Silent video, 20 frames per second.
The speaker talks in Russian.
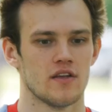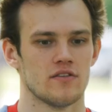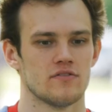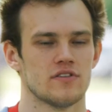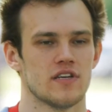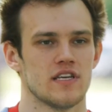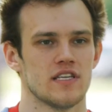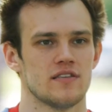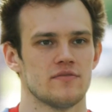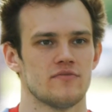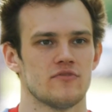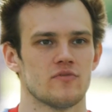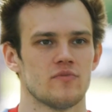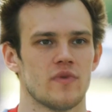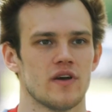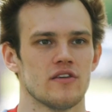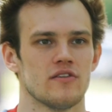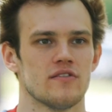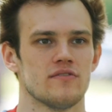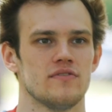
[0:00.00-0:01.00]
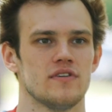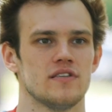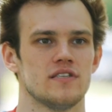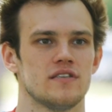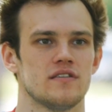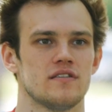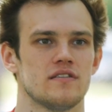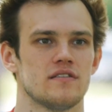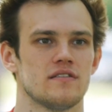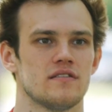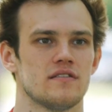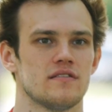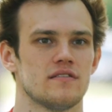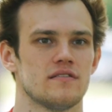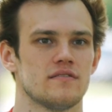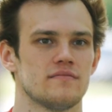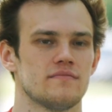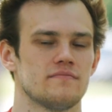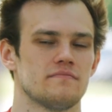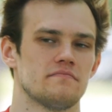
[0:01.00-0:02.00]
Ну, знаете, вот мое видение,
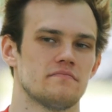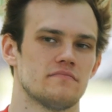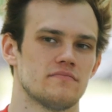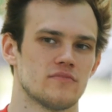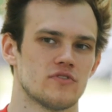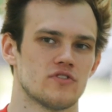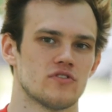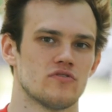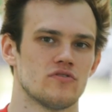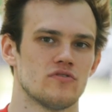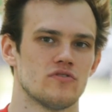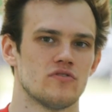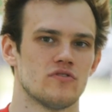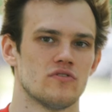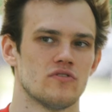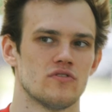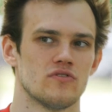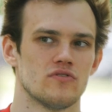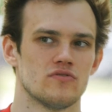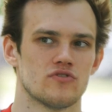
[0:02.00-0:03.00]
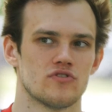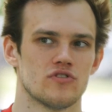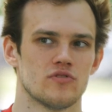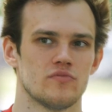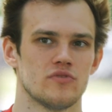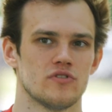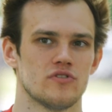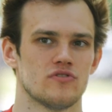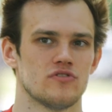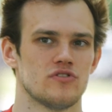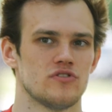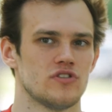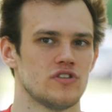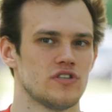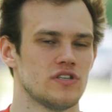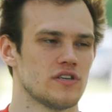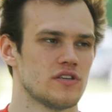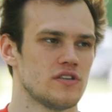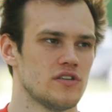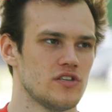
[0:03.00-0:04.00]
что нужно быть очень
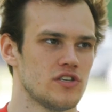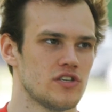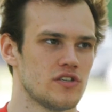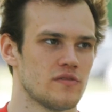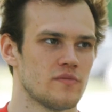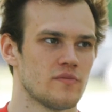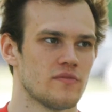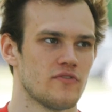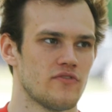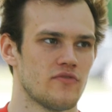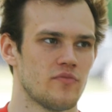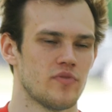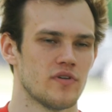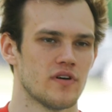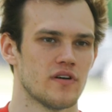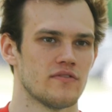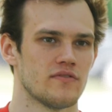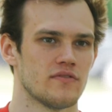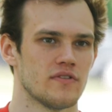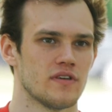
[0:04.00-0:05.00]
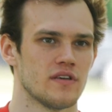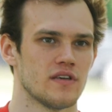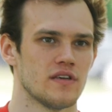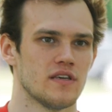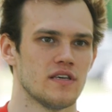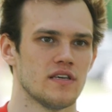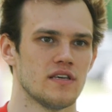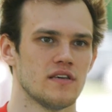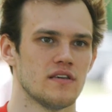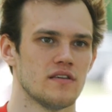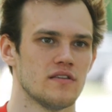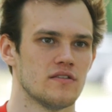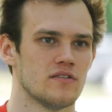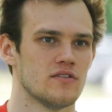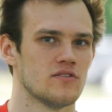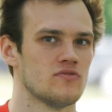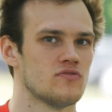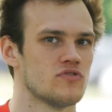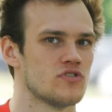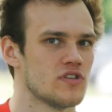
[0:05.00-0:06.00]
техничным, плавании. И
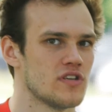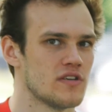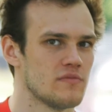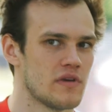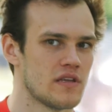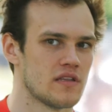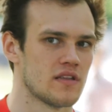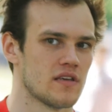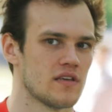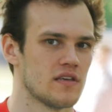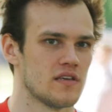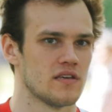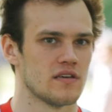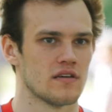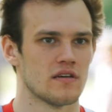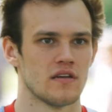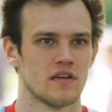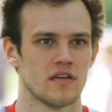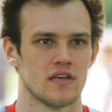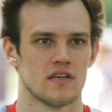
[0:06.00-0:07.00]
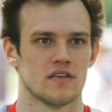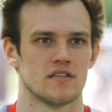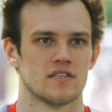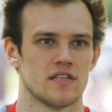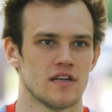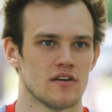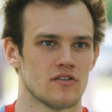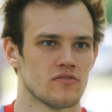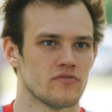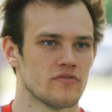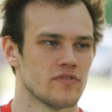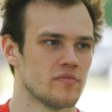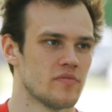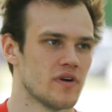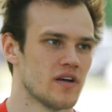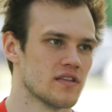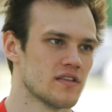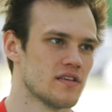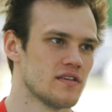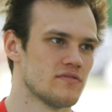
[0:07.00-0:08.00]
не нужно иметь такие здоровые
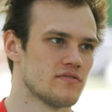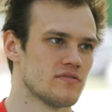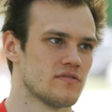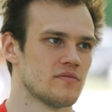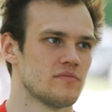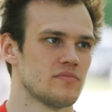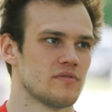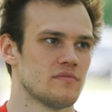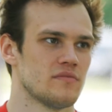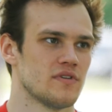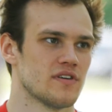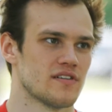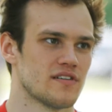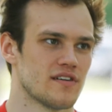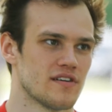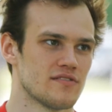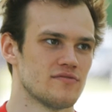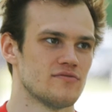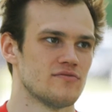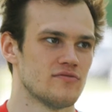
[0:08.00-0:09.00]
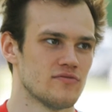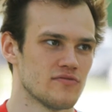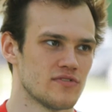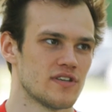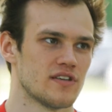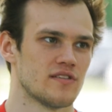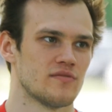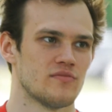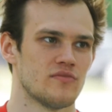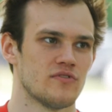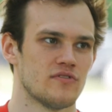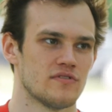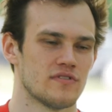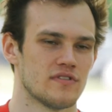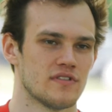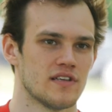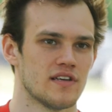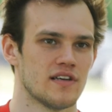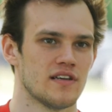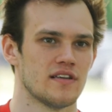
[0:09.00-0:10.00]
банки, вот, например, как у Сэйн
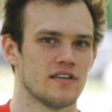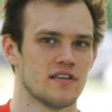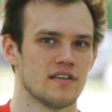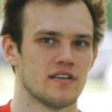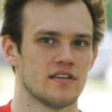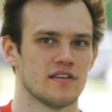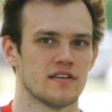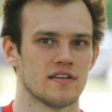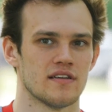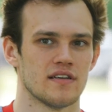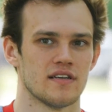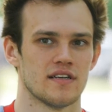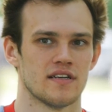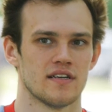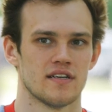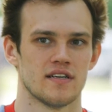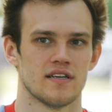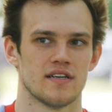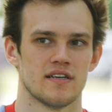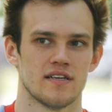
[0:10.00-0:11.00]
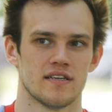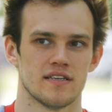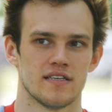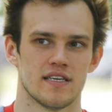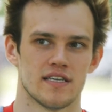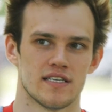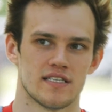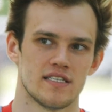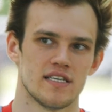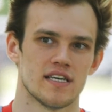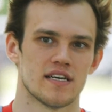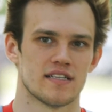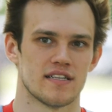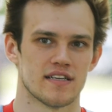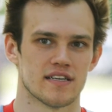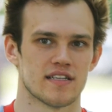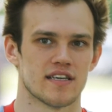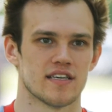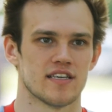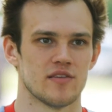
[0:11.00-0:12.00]
да, или есть
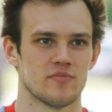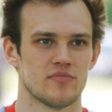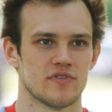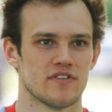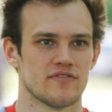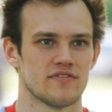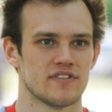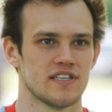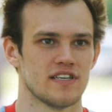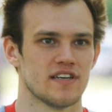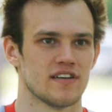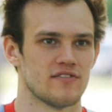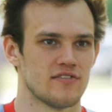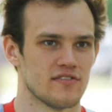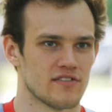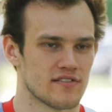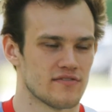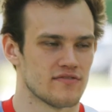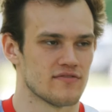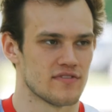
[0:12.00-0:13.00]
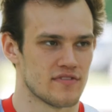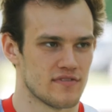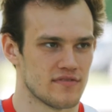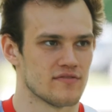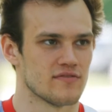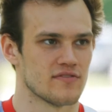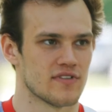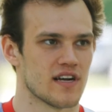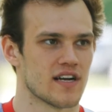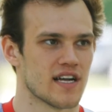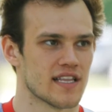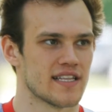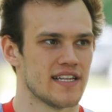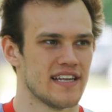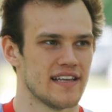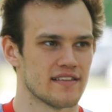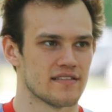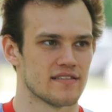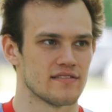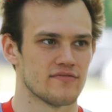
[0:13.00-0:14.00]
некоторые такие пловцы, которые, ну, как
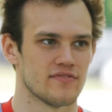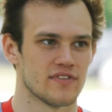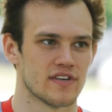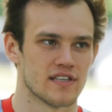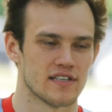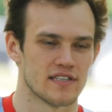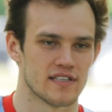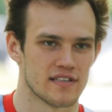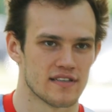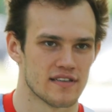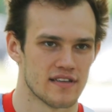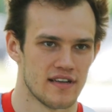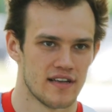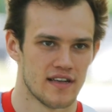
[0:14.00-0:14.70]
атлеты выглядят.